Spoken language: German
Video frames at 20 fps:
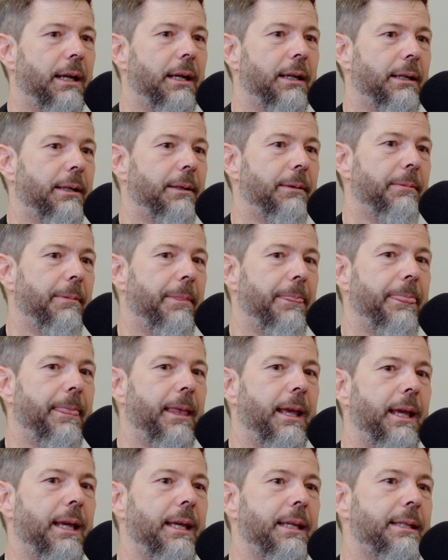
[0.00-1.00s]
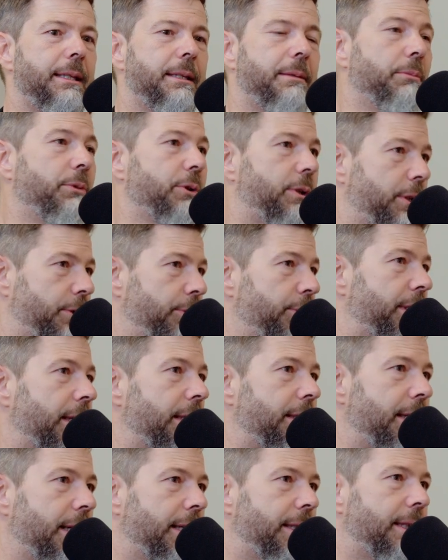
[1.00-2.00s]
Ähm, es muss
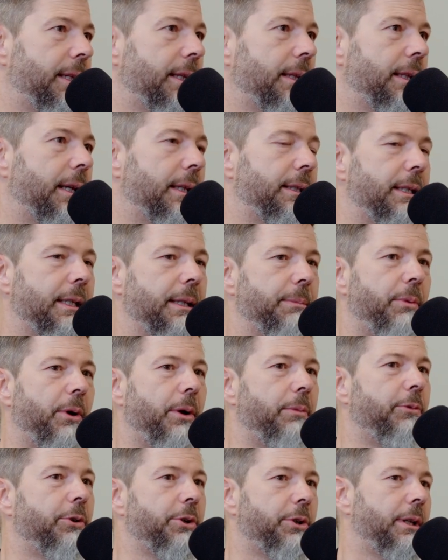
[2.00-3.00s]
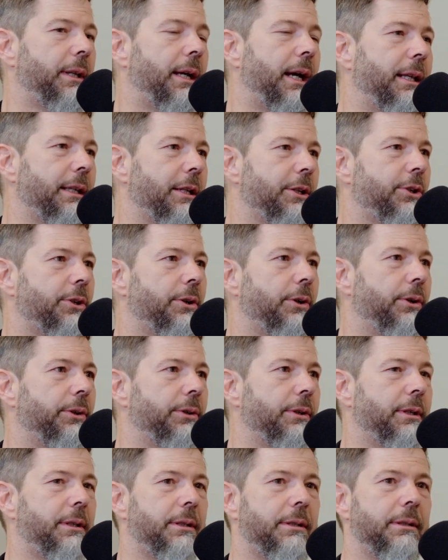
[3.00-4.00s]
zusätzlich sein, also die Bäume, wo schon da
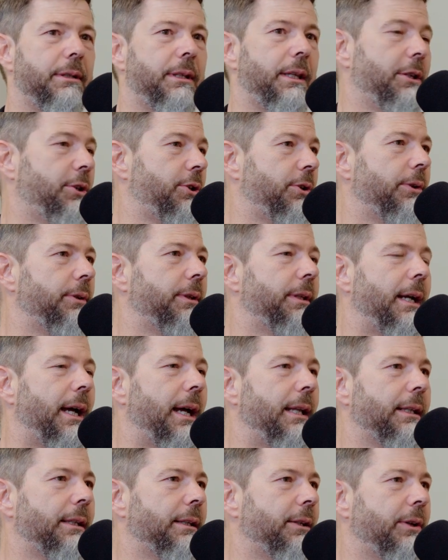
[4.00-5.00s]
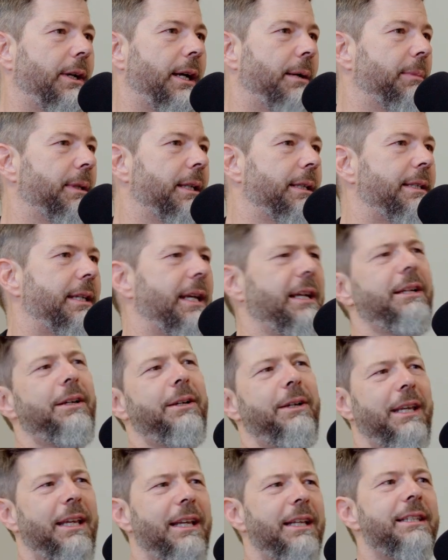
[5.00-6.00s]
stand, die stand da, da kann man nicht sagen,
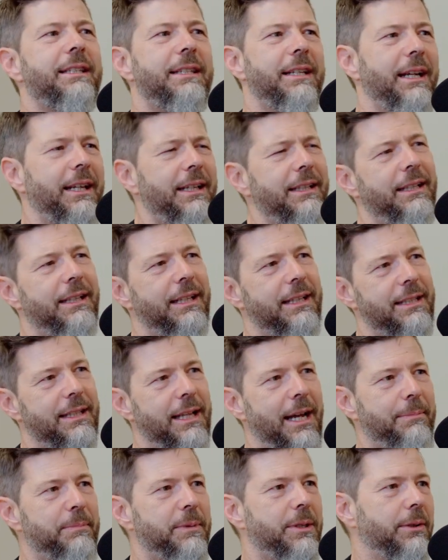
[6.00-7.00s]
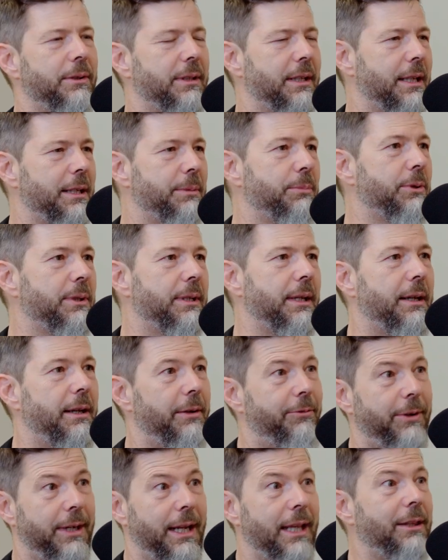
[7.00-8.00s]
okay, es rechnet diesen ab, sondern es muss
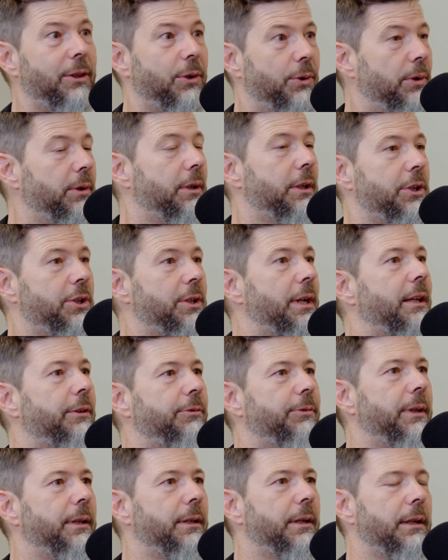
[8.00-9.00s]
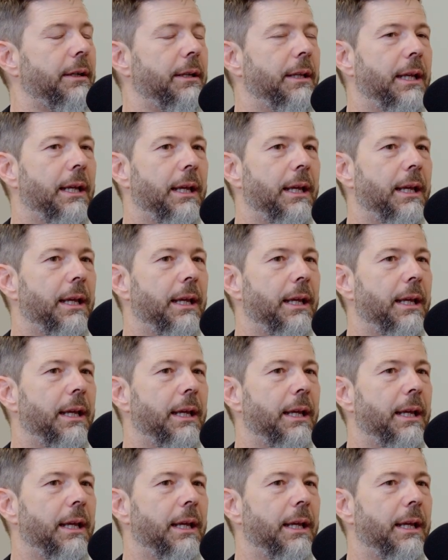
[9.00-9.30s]
eine Veränderung stattfinden.